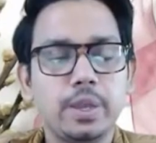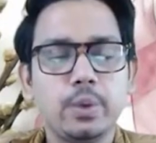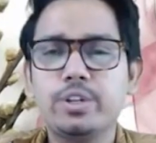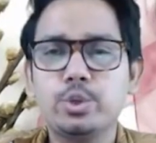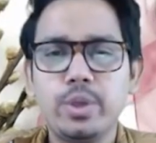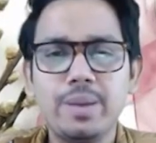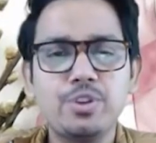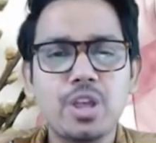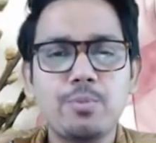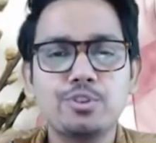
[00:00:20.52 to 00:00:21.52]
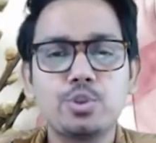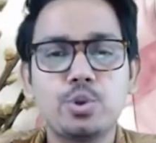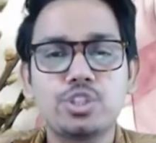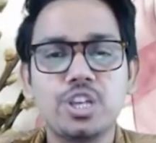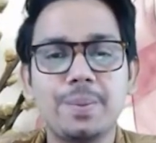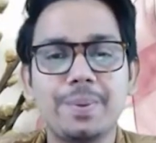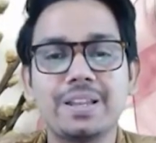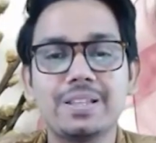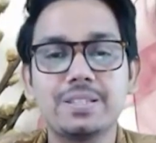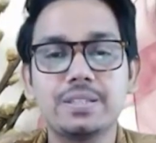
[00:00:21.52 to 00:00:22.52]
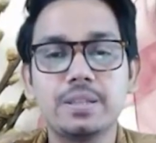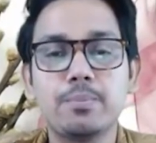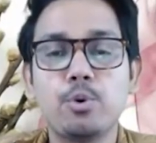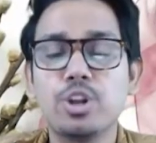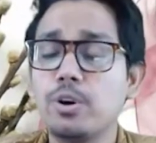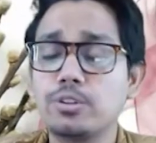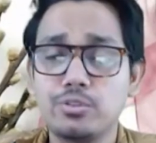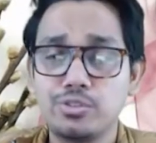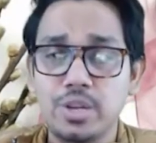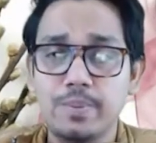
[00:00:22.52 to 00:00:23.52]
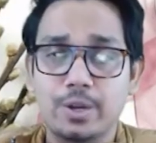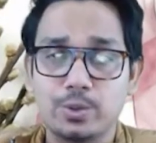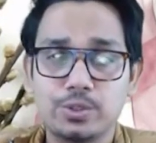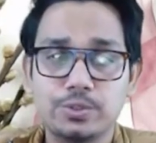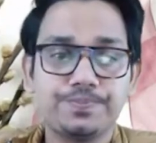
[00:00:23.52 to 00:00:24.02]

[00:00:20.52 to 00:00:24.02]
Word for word: ইউনিট টু এর বিষয়বস্তু হচ্ছে আমাদের পরিবর্তনশীল ভারত